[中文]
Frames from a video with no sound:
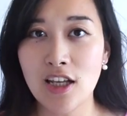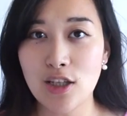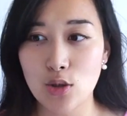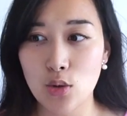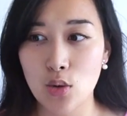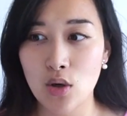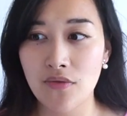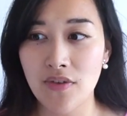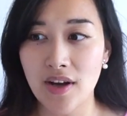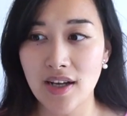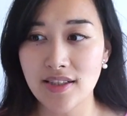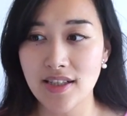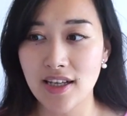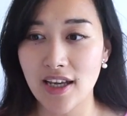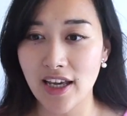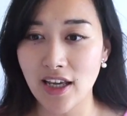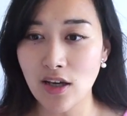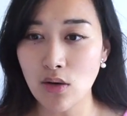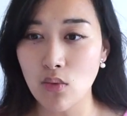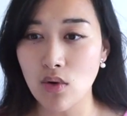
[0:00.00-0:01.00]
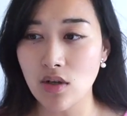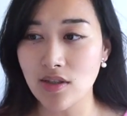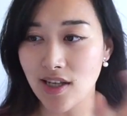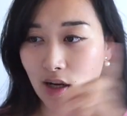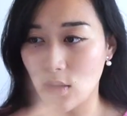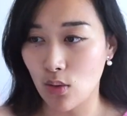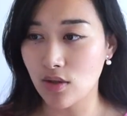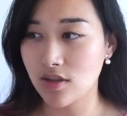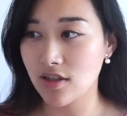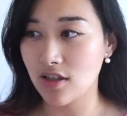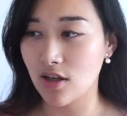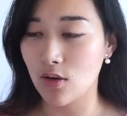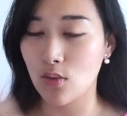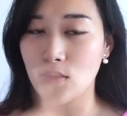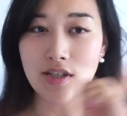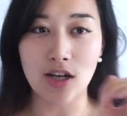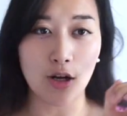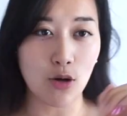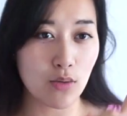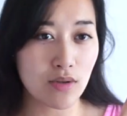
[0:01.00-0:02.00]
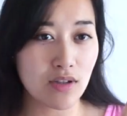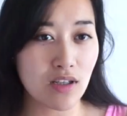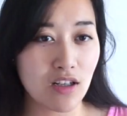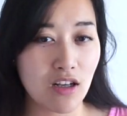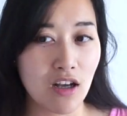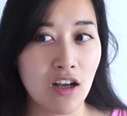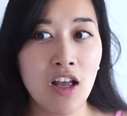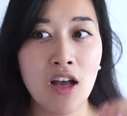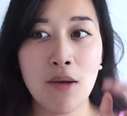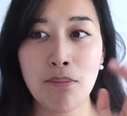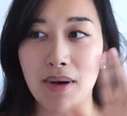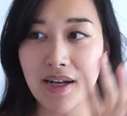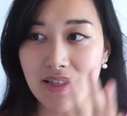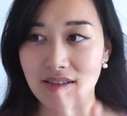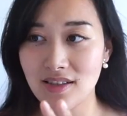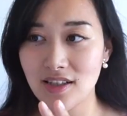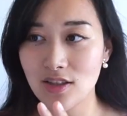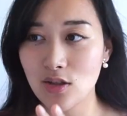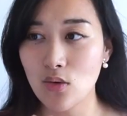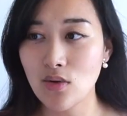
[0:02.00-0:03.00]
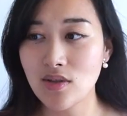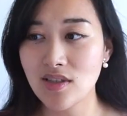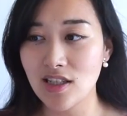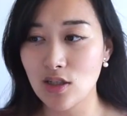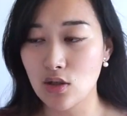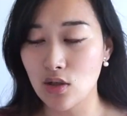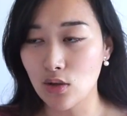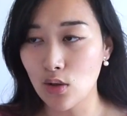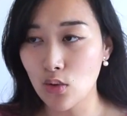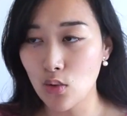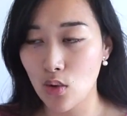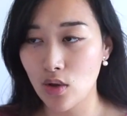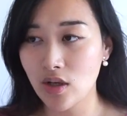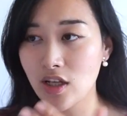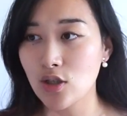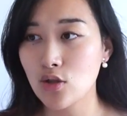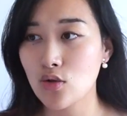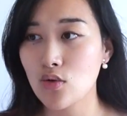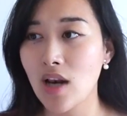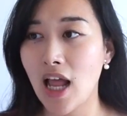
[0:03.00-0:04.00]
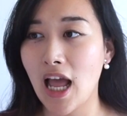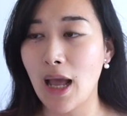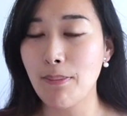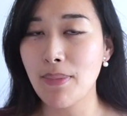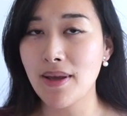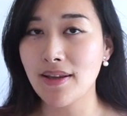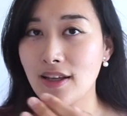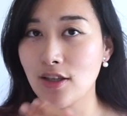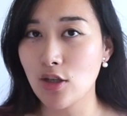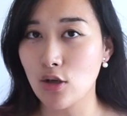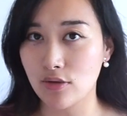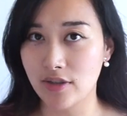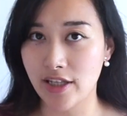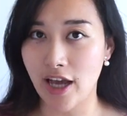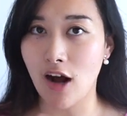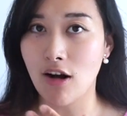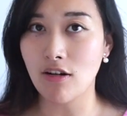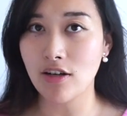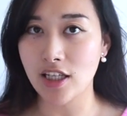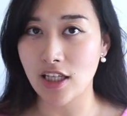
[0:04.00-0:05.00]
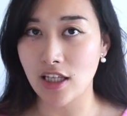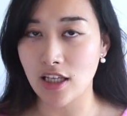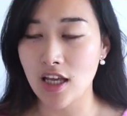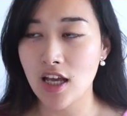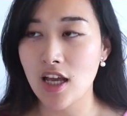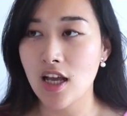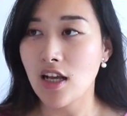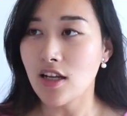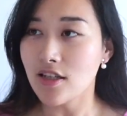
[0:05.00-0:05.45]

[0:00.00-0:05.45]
就会发现，哎，我想过这个，我想过那个，把这些东西全都罗列出来，变得有条理。